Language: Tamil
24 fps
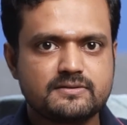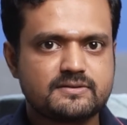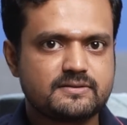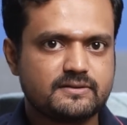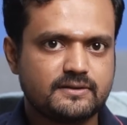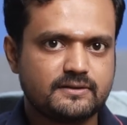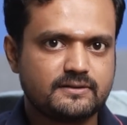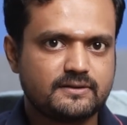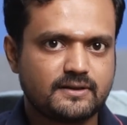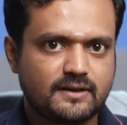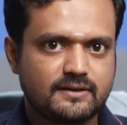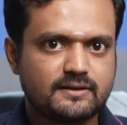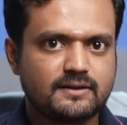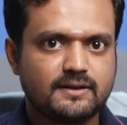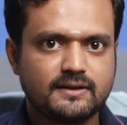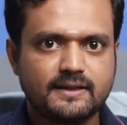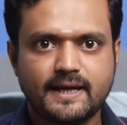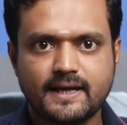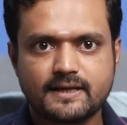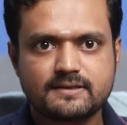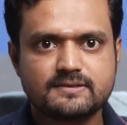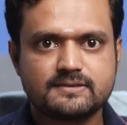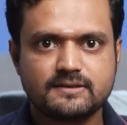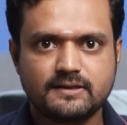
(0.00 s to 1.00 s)
இன்சிடென்ட்
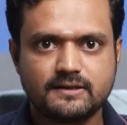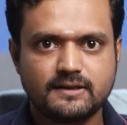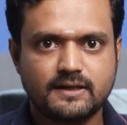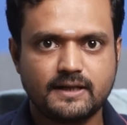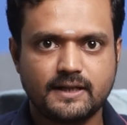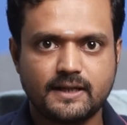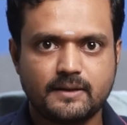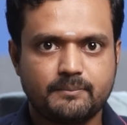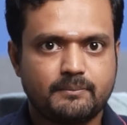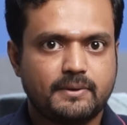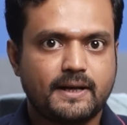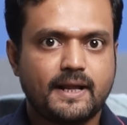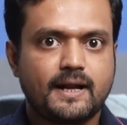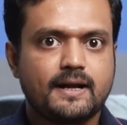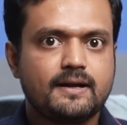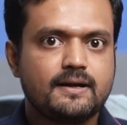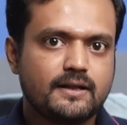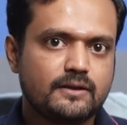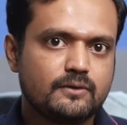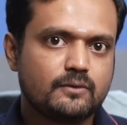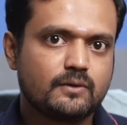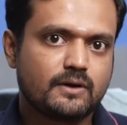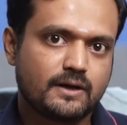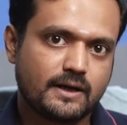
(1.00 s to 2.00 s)
அதனால தான் ஆக்சிடென்ட் இல்லையா
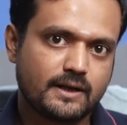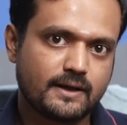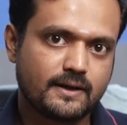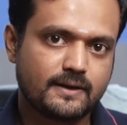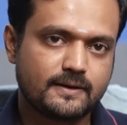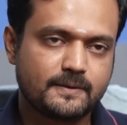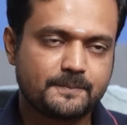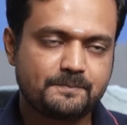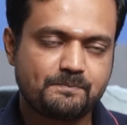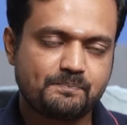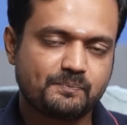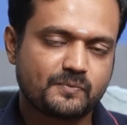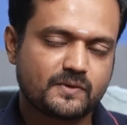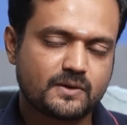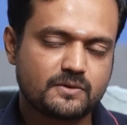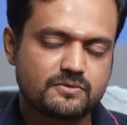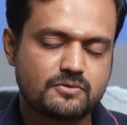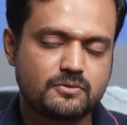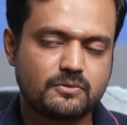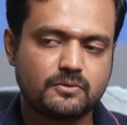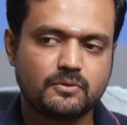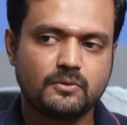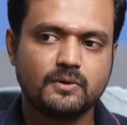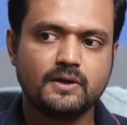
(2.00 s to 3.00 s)
பிளான்ட் எதுவும் கிடையாது
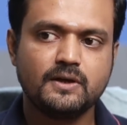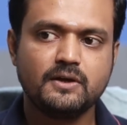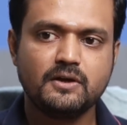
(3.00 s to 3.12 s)
ஸோ